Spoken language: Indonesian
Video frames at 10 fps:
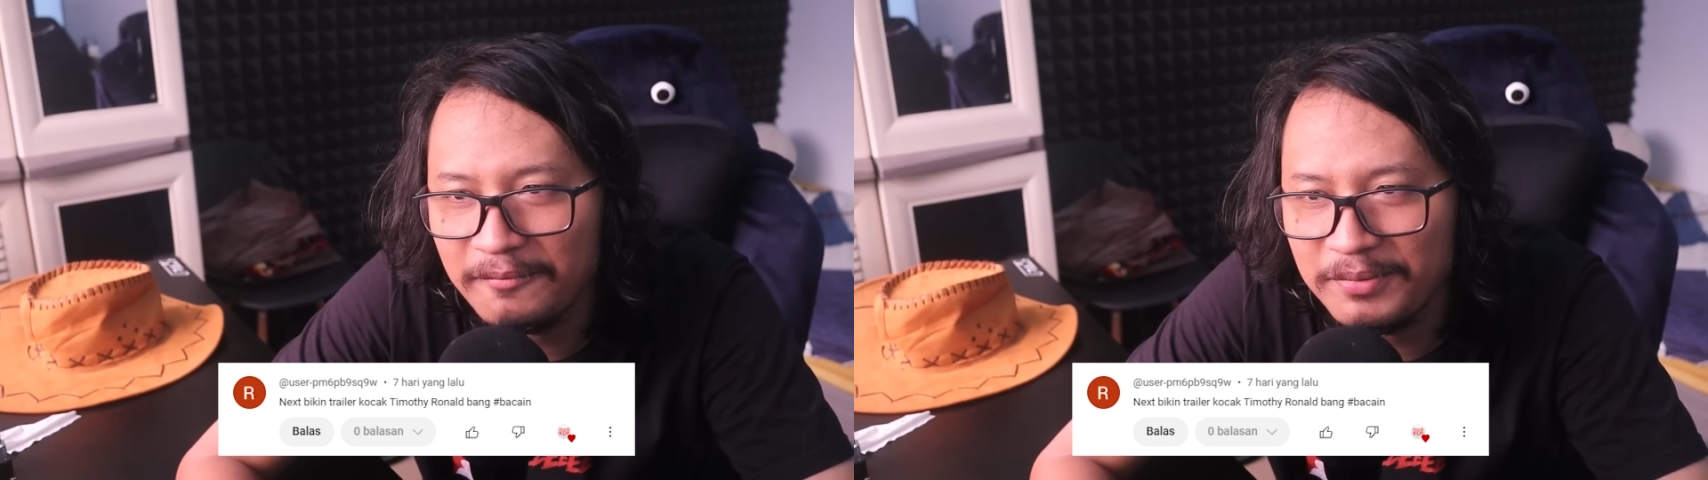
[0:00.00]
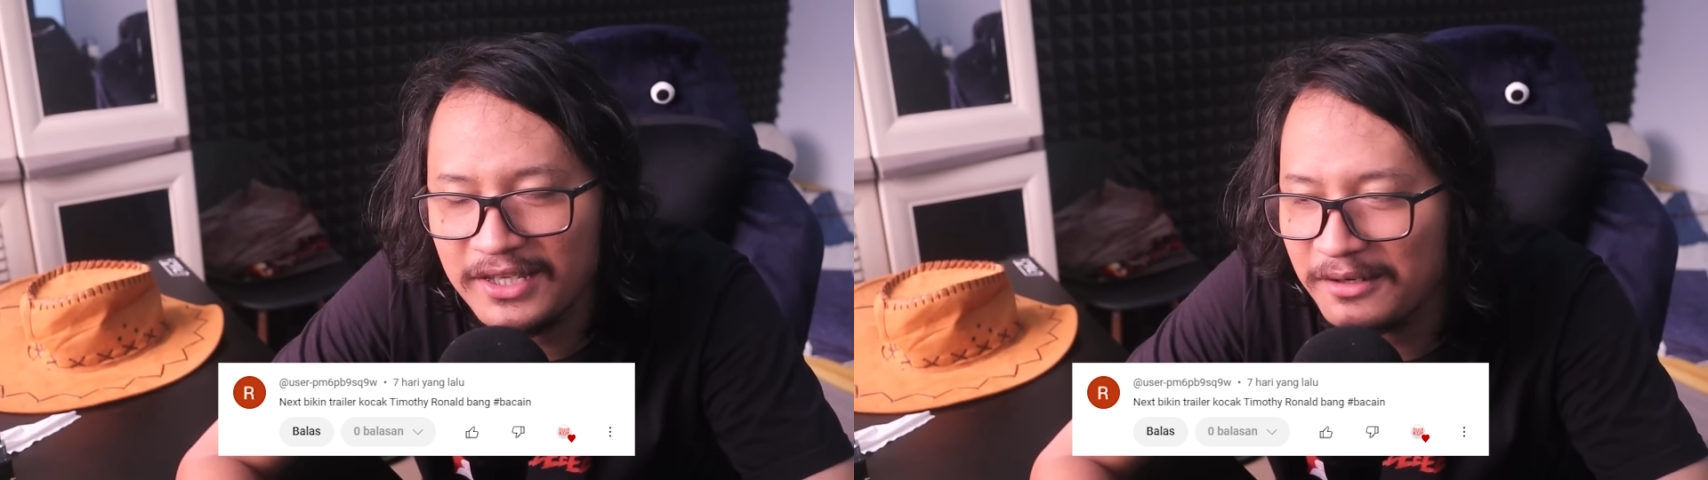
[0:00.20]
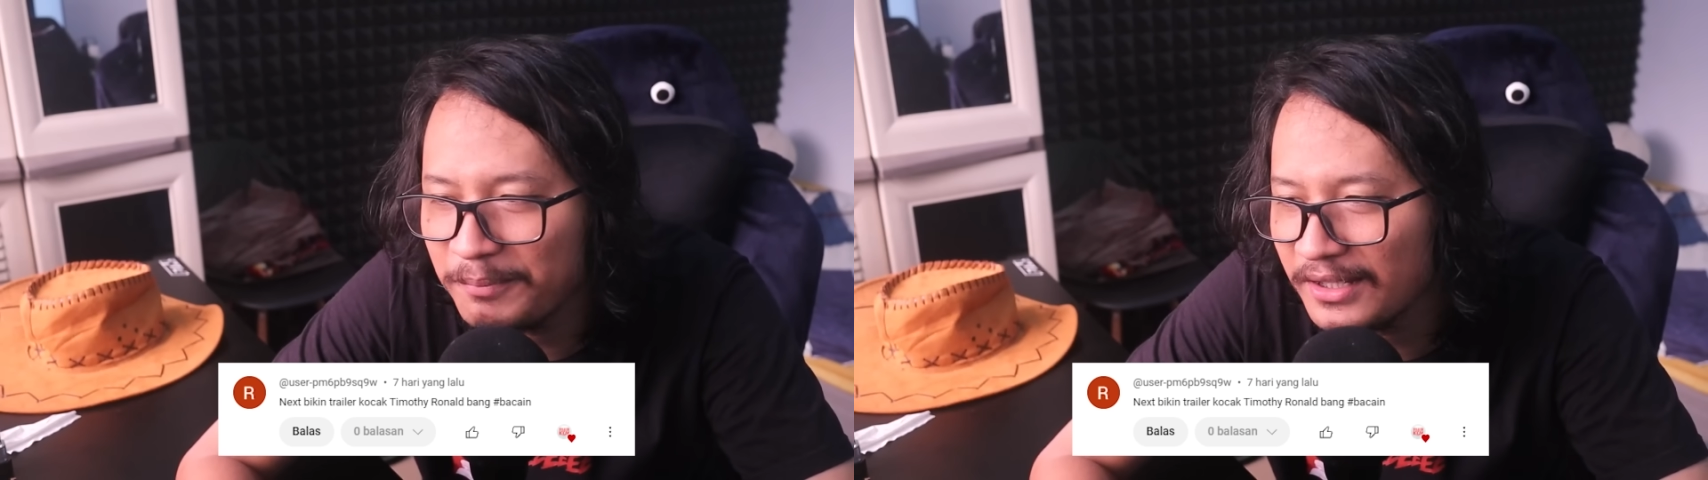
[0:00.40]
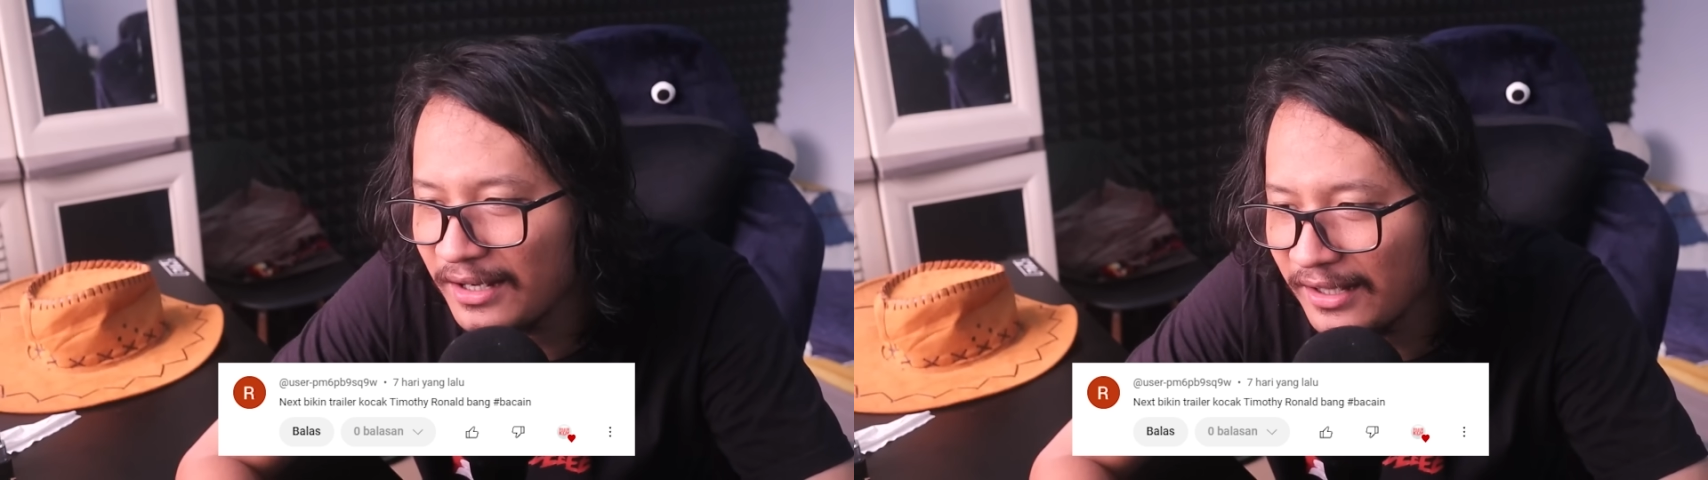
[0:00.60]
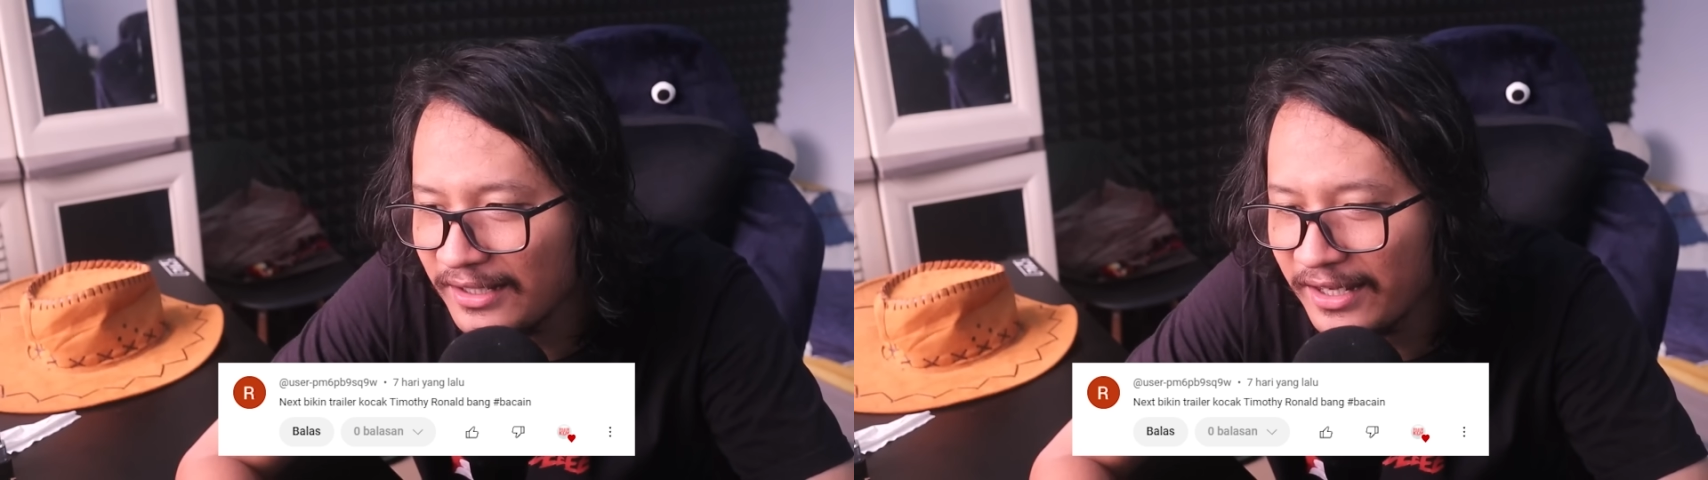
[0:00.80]
pikir-pikir
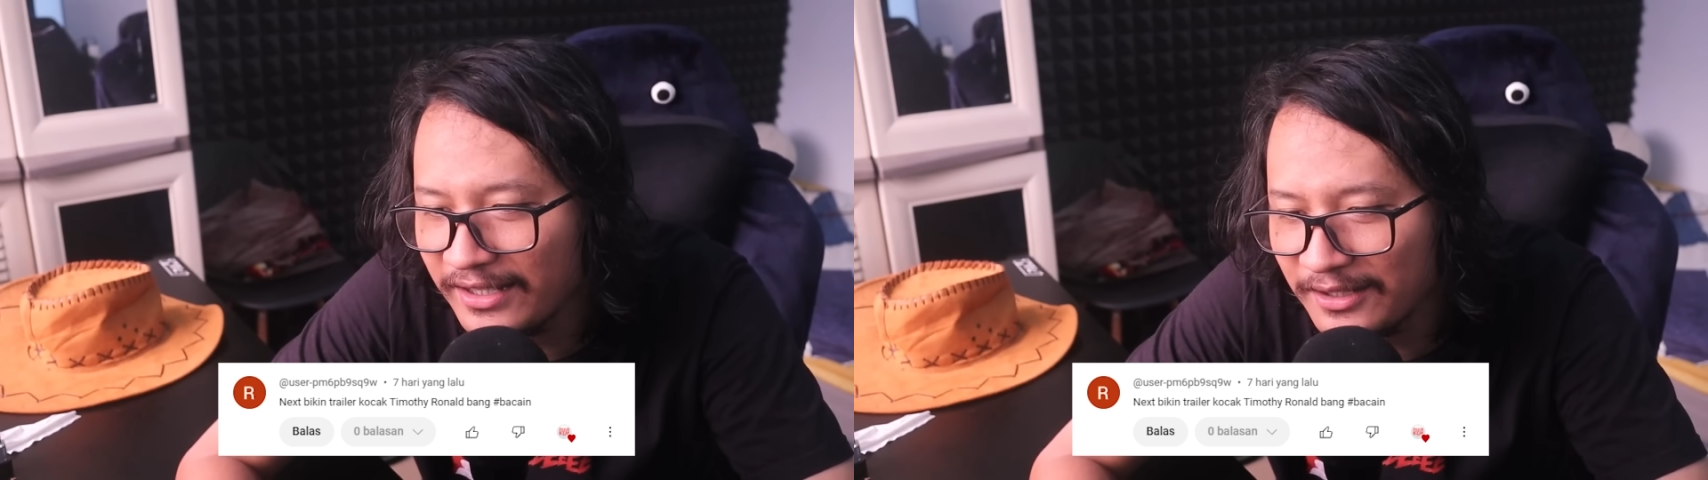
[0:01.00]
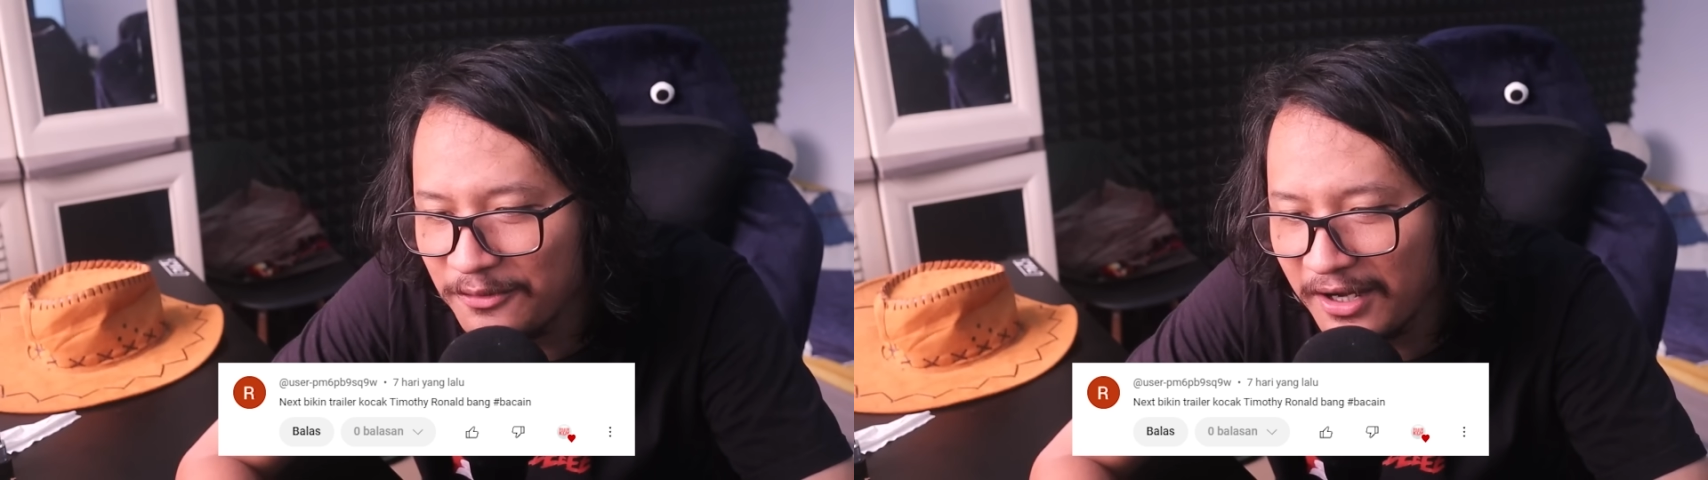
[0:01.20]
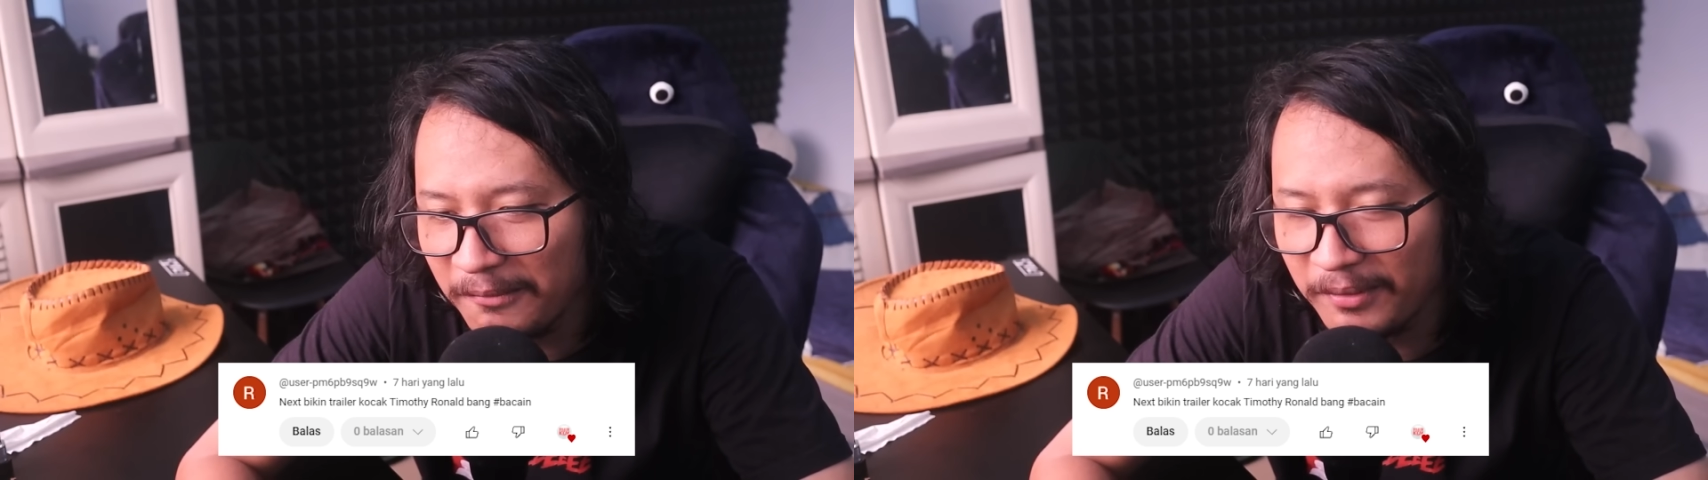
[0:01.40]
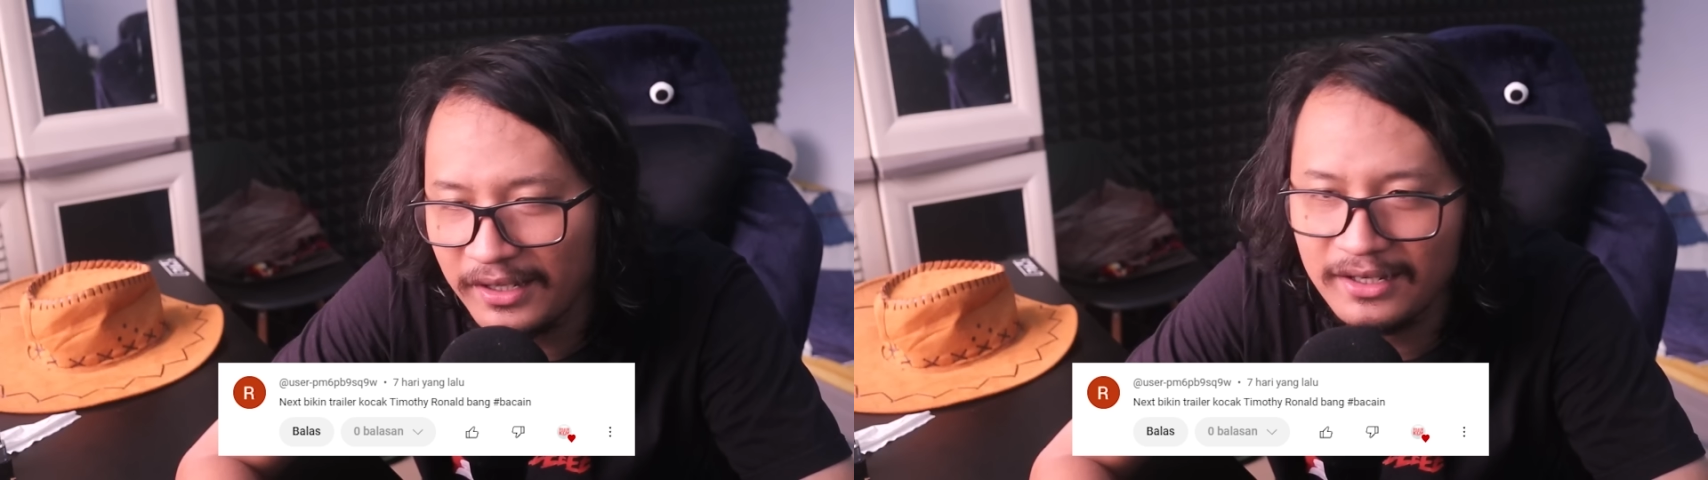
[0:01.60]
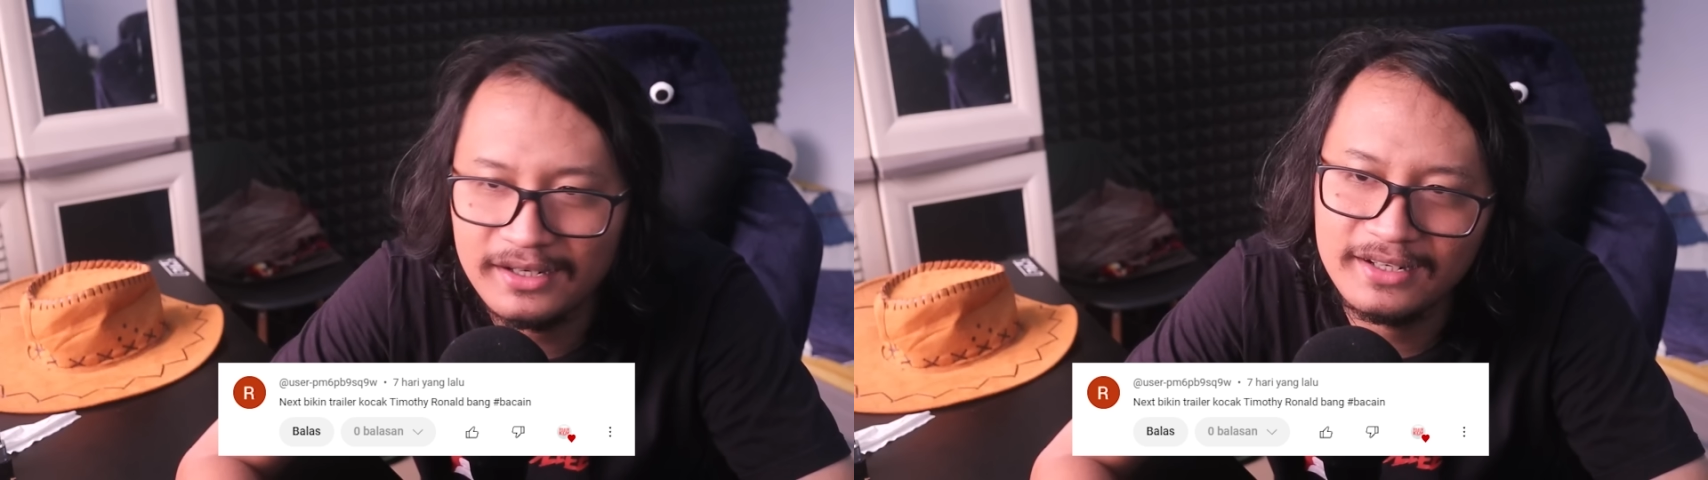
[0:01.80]
lagi kayaknya gue nggak pengen